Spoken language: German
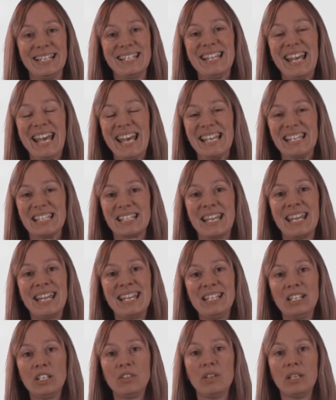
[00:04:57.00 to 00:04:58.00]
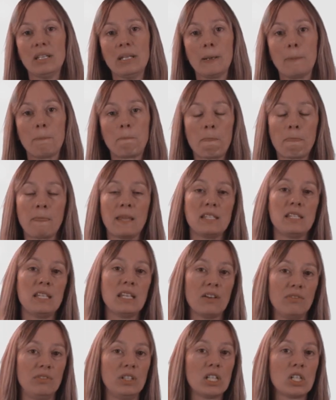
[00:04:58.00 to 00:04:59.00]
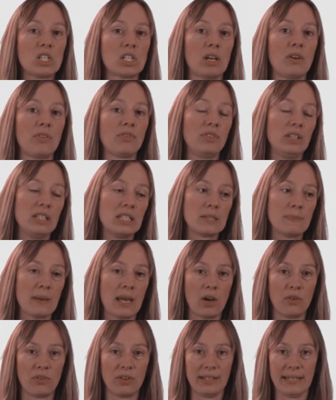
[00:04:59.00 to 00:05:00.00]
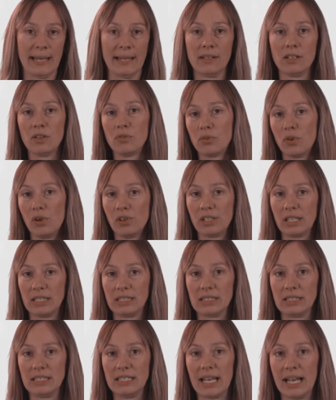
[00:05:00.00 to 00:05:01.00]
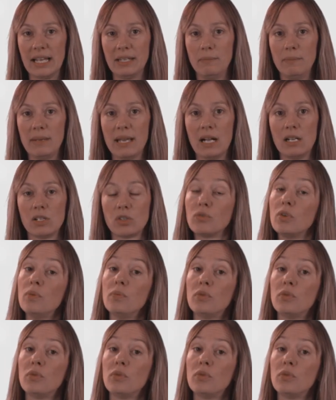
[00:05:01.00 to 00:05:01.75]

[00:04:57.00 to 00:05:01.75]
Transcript: Das heißt, entweder sie erwirtschaften in zwei aufeinanderfolgenden Jahren mehr als